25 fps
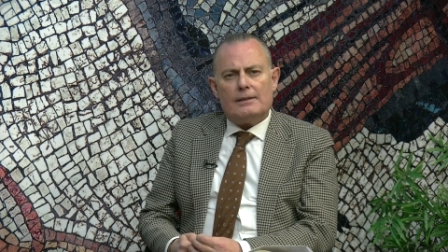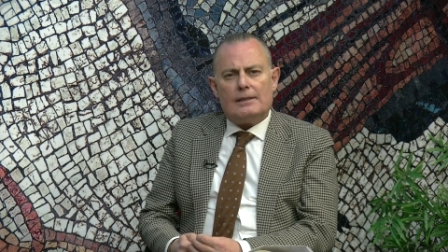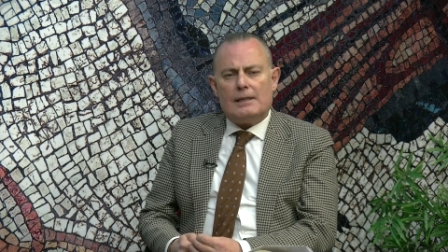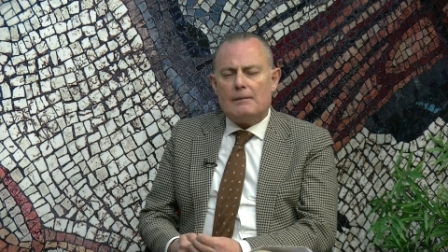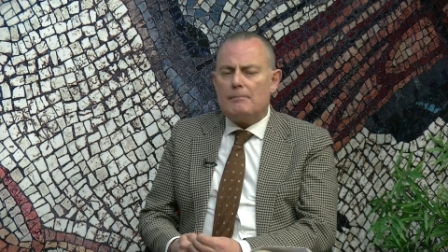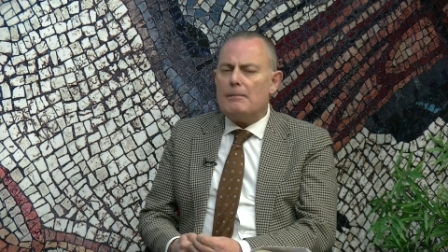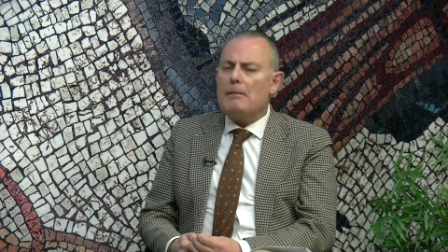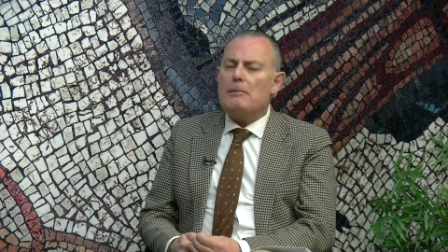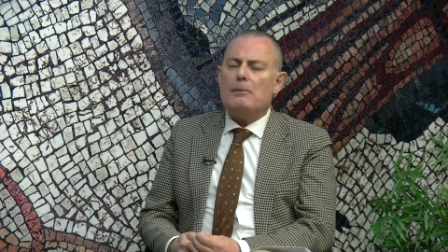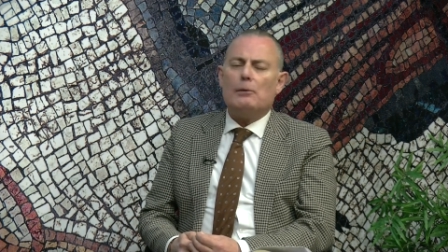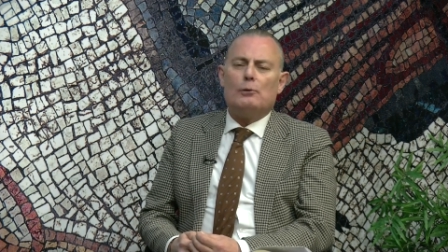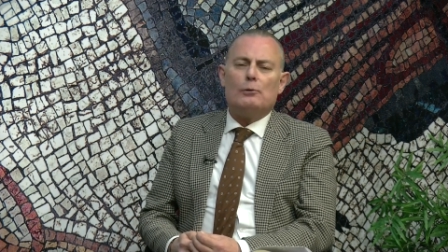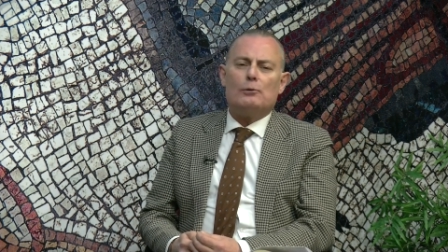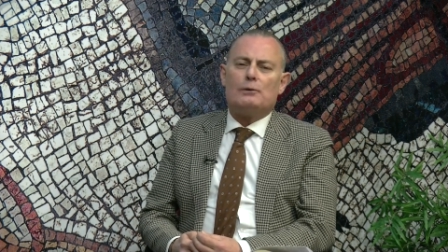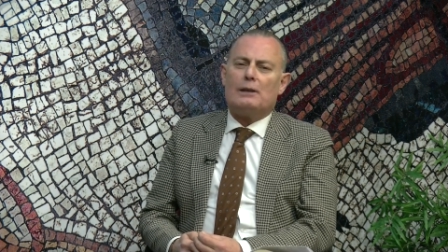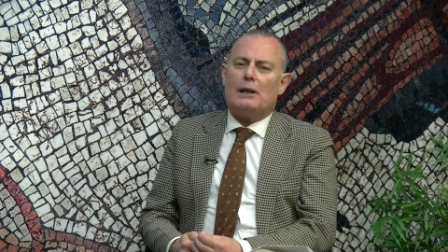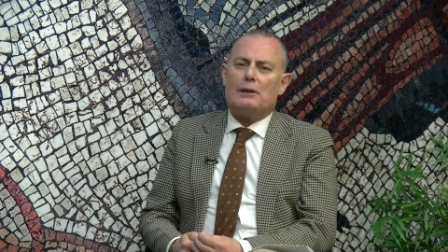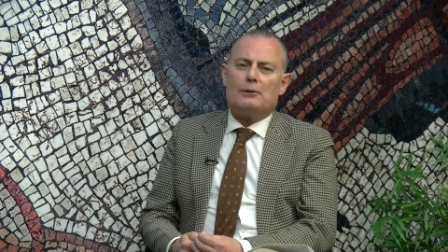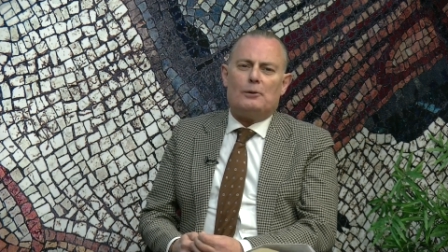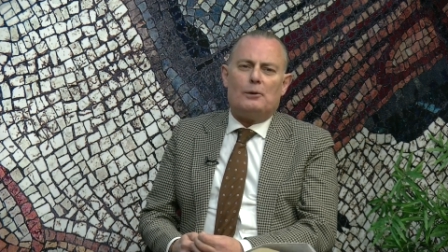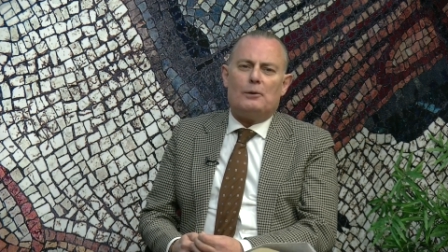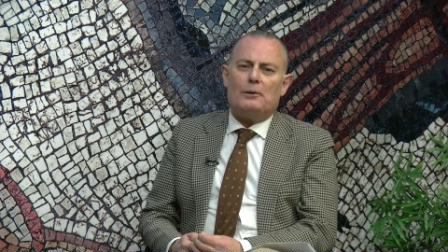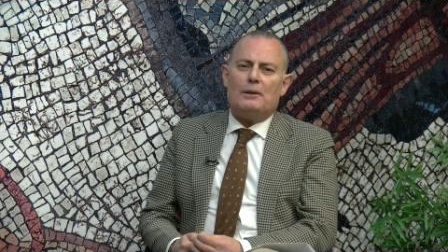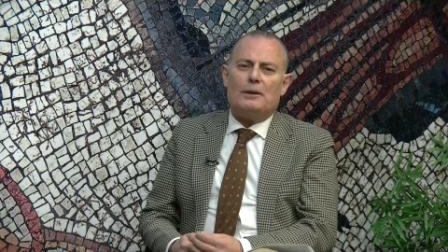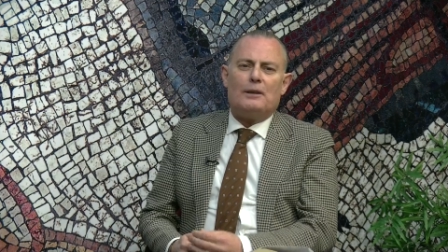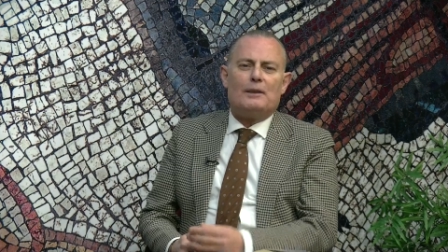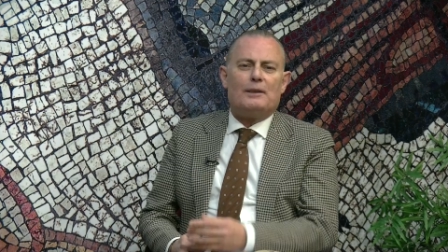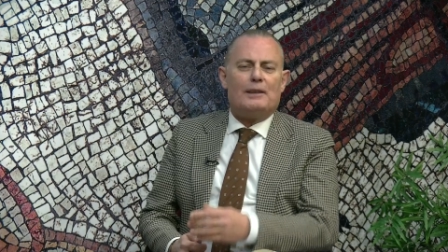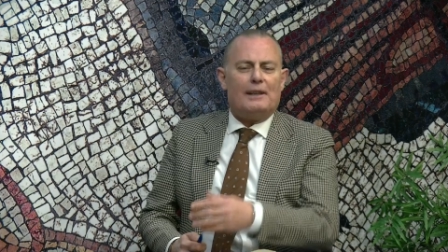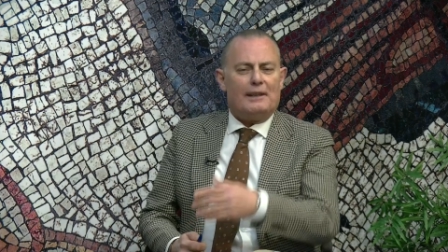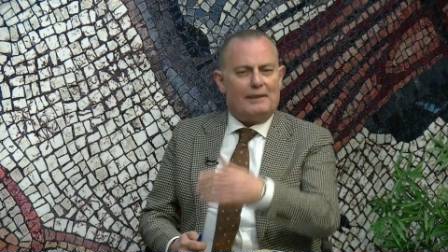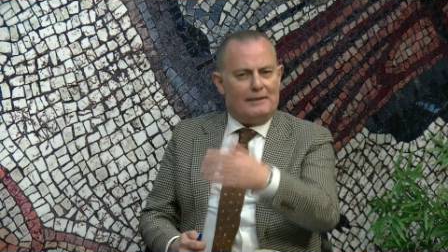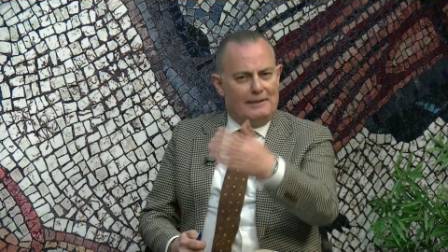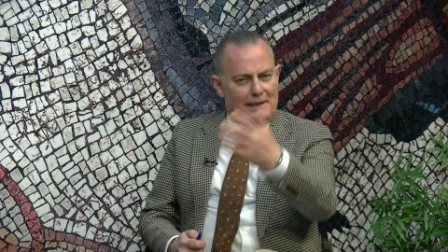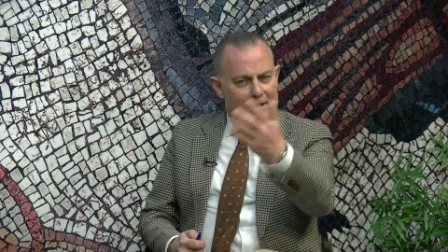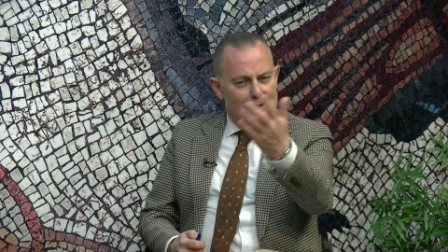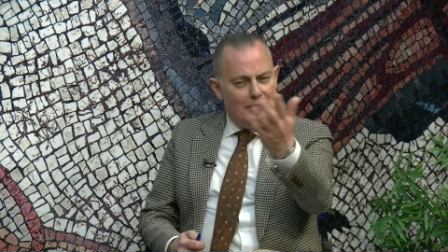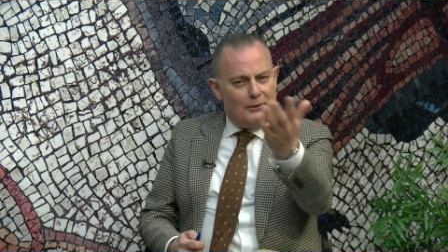Siempre me gusta esto de
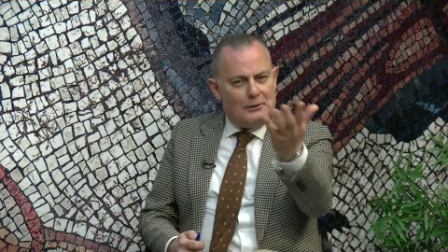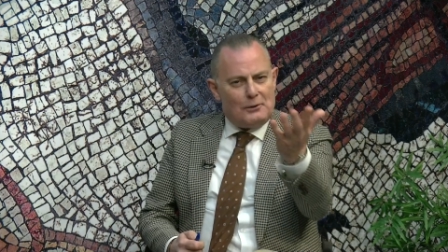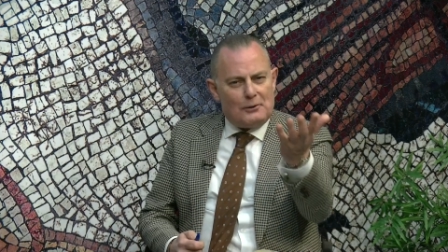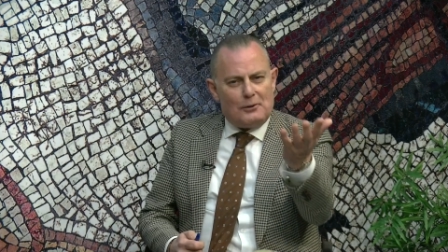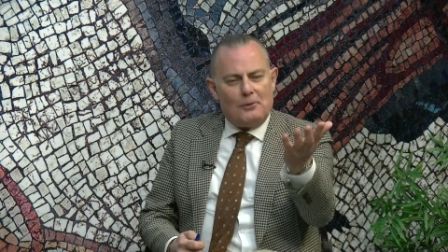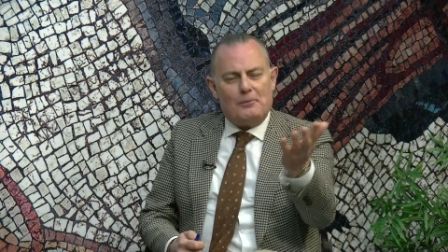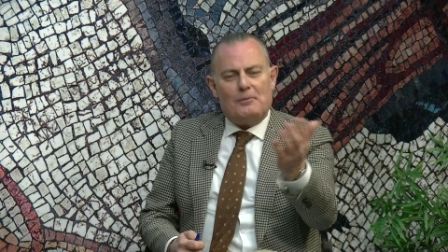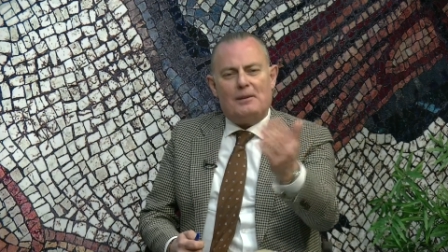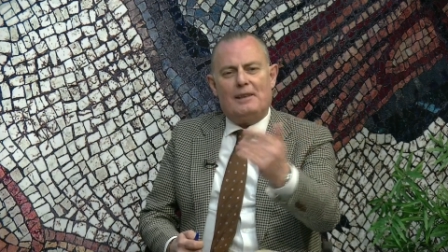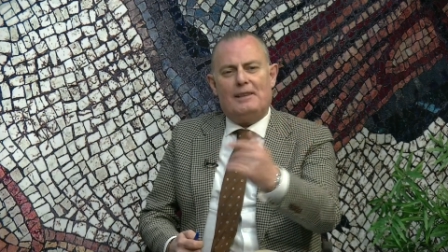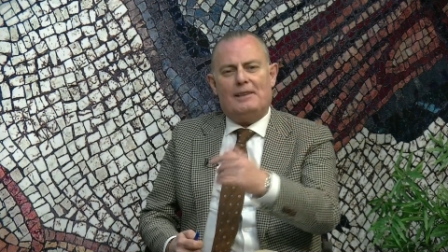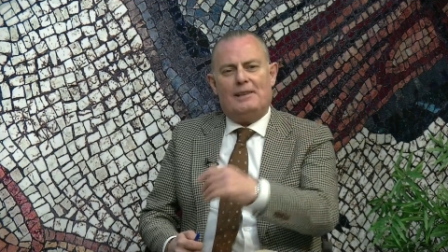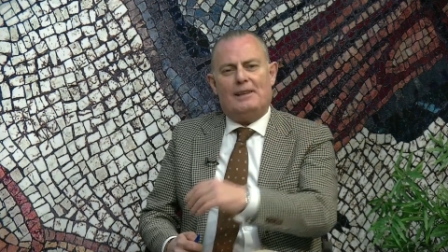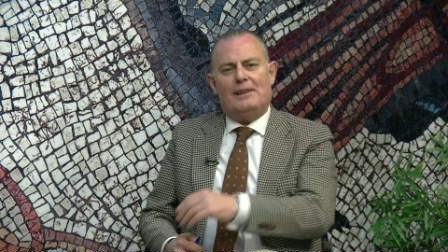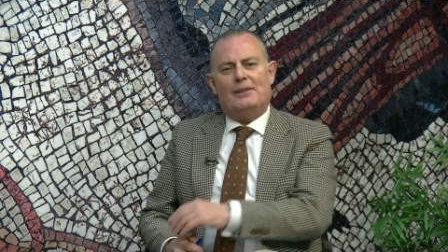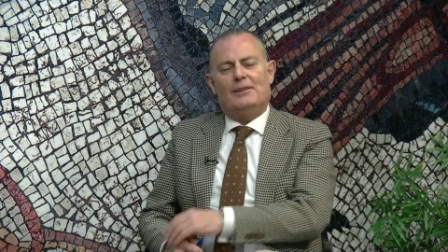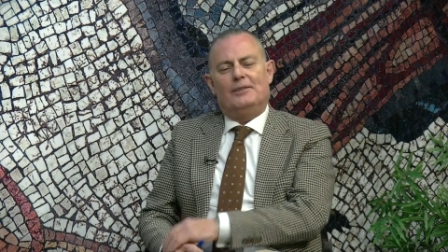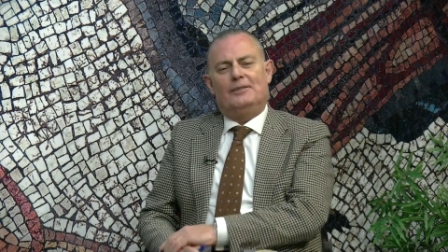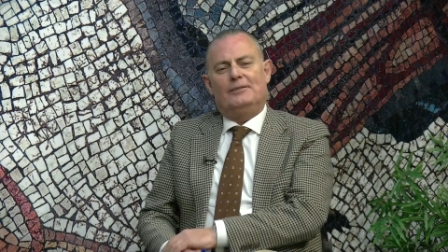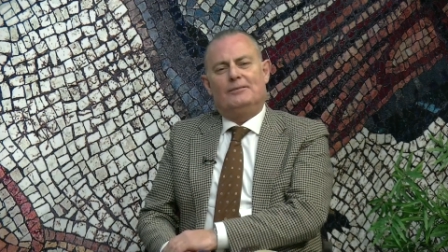decir dentro vídeo.